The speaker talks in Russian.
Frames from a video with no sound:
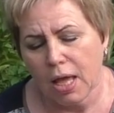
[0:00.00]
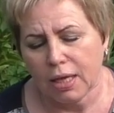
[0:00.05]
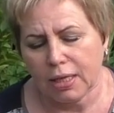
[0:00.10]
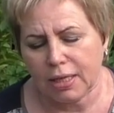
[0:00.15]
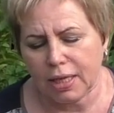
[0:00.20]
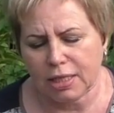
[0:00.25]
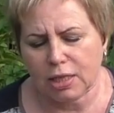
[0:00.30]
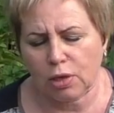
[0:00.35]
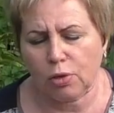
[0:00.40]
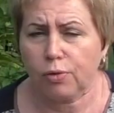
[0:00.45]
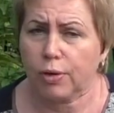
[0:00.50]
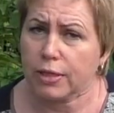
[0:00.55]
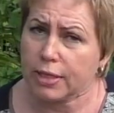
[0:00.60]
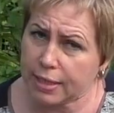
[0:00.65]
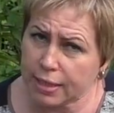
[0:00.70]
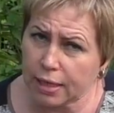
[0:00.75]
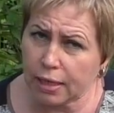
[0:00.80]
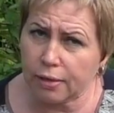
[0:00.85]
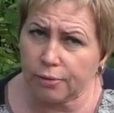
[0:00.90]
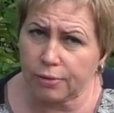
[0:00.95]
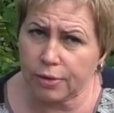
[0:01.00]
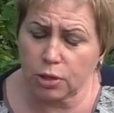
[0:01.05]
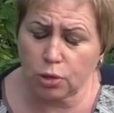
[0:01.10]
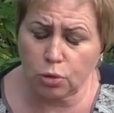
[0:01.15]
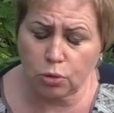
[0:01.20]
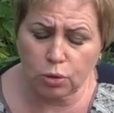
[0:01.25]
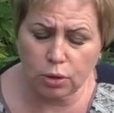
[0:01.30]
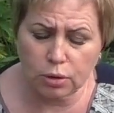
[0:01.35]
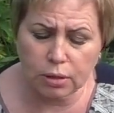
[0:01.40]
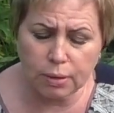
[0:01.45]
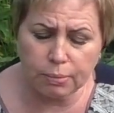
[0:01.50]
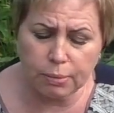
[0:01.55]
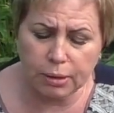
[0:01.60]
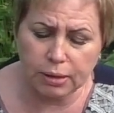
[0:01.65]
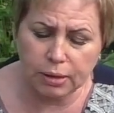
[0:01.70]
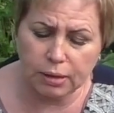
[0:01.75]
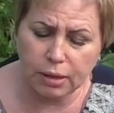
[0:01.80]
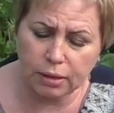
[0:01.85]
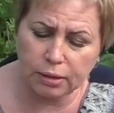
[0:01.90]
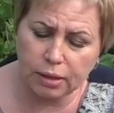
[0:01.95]
Если у вас сильно вытянутые
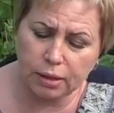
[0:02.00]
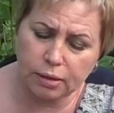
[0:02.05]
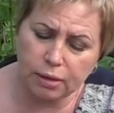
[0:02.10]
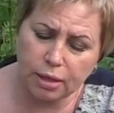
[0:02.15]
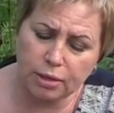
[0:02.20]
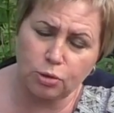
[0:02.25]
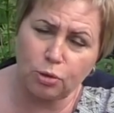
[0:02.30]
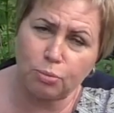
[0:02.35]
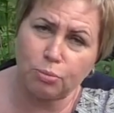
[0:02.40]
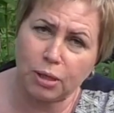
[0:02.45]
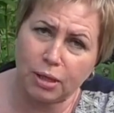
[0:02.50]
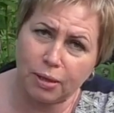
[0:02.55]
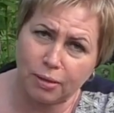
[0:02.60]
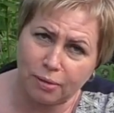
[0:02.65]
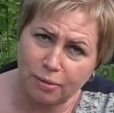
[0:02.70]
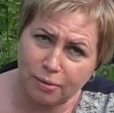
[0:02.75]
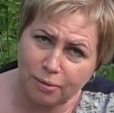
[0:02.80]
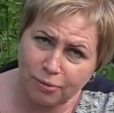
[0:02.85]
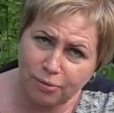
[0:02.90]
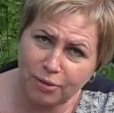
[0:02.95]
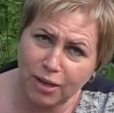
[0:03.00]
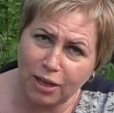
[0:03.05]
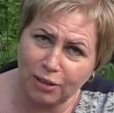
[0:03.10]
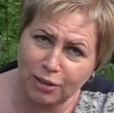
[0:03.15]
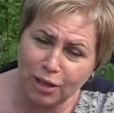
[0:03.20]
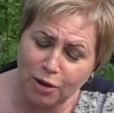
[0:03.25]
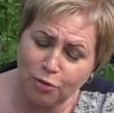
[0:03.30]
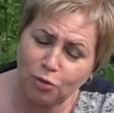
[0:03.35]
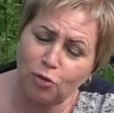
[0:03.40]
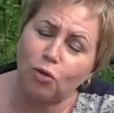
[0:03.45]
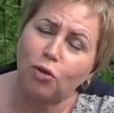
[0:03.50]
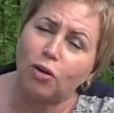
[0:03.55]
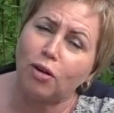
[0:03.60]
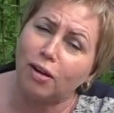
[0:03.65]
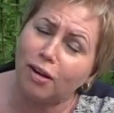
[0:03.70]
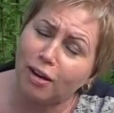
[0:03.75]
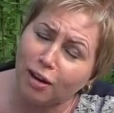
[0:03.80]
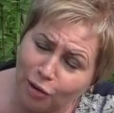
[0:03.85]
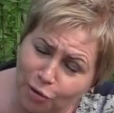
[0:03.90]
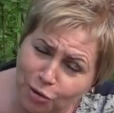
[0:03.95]
томаты, тогда кладем их в канавку
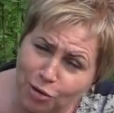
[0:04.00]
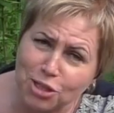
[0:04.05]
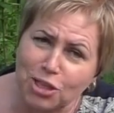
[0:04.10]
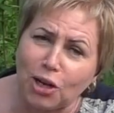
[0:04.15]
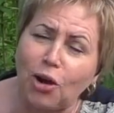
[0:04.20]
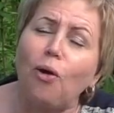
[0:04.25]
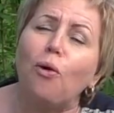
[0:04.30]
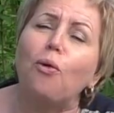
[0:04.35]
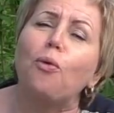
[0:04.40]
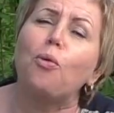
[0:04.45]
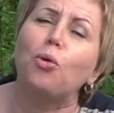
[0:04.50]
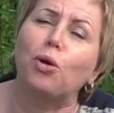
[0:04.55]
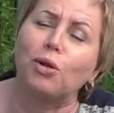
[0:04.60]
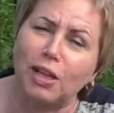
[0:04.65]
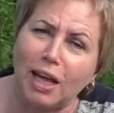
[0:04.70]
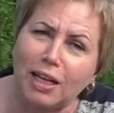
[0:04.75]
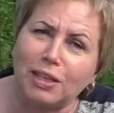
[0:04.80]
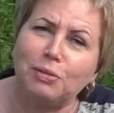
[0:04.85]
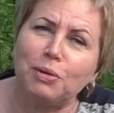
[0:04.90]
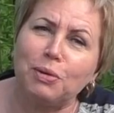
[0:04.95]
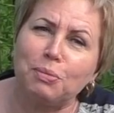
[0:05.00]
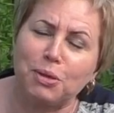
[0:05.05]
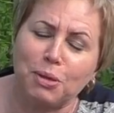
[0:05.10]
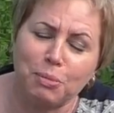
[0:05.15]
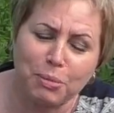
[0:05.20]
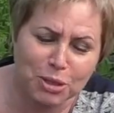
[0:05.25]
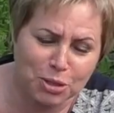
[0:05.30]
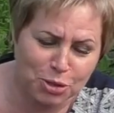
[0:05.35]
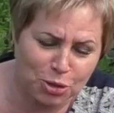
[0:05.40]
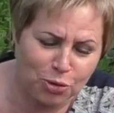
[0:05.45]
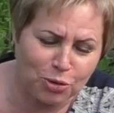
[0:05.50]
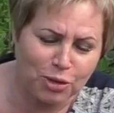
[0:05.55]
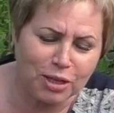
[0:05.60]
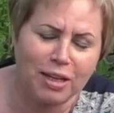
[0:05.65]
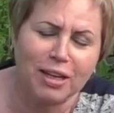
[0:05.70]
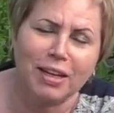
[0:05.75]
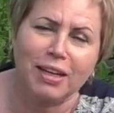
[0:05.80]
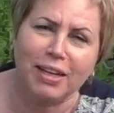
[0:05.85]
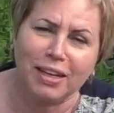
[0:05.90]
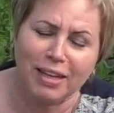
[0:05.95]
лежа, укладываем на
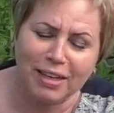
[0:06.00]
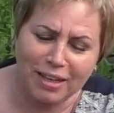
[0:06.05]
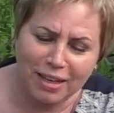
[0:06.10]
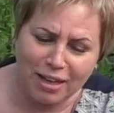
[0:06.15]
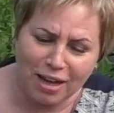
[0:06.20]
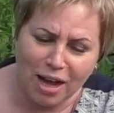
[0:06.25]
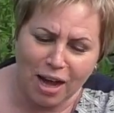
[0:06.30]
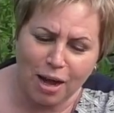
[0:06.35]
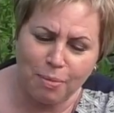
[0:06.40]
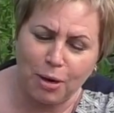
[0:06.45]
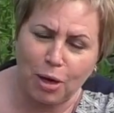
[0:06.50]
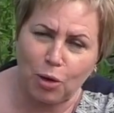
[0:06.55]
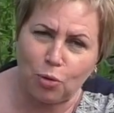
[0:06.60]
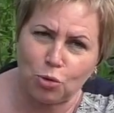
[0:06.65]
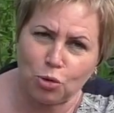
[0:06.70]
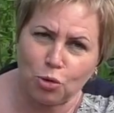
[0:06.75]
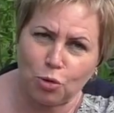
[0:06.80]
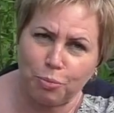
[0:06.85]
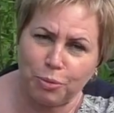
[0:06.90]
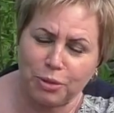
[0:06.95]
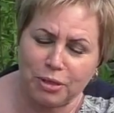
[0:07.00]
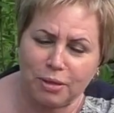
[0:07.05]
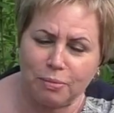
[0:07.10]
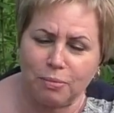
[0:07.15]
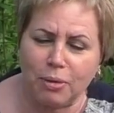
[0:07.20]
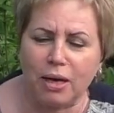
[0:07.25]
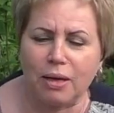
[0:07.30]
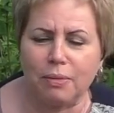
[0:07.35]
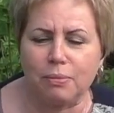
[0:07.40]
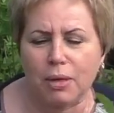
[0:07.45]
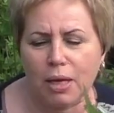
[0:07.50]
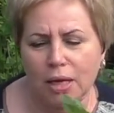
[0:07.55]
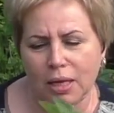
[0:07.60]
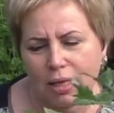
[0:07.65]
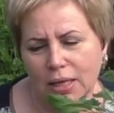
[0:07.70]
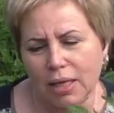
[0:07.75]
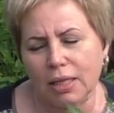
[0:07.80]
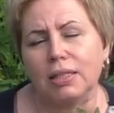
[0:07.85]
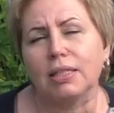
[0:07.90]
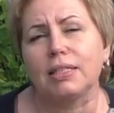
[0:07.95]
бочок, а макушку поднимаем.
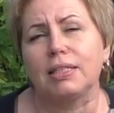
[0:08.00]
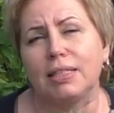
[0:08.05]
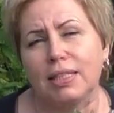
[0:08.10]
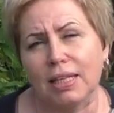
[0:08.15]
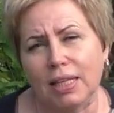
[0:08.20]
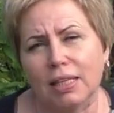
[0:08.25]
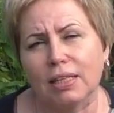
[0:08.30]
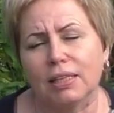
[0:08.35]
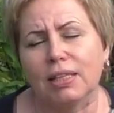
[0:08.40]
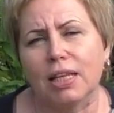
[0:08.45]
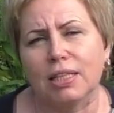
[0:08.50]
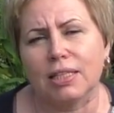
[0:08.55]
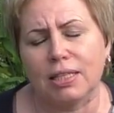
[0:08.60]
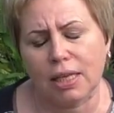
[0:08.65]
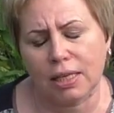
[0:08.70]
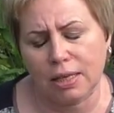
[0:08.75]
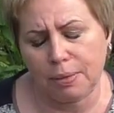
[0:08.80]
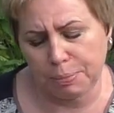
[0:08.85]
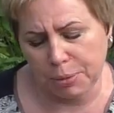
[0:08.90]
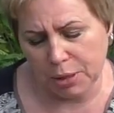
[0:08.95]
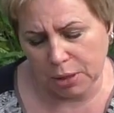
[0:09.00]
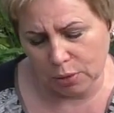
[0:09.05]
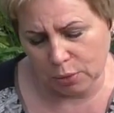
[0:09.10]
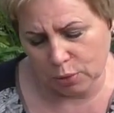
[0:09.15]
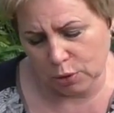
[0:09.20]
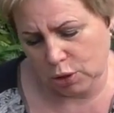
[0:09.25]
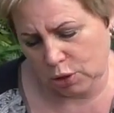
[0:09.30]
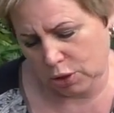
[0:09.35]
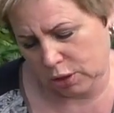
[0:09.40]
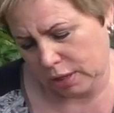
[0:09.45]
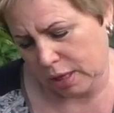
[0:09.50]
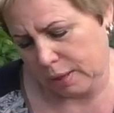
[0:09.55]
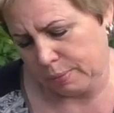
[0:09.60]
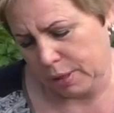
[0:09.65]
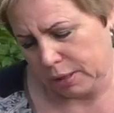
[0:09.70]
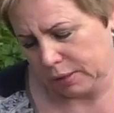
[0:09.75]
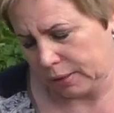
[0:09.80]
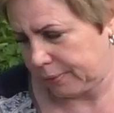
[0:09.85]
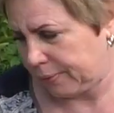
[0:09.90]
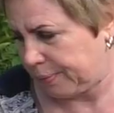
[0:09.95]
Это для сильно переросших
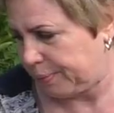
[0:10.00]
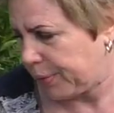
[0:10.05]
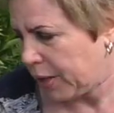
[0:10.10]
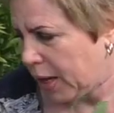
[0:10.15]
томатов.